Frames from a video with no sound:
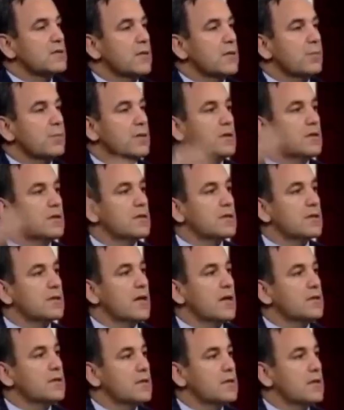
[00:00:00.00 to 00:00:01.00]
yapanları
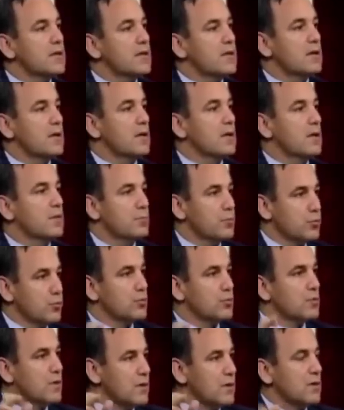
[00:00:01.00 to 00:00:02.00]
Kandil'e
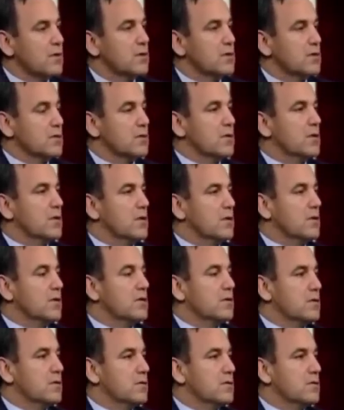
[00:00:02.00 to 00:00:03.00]
bugün de e,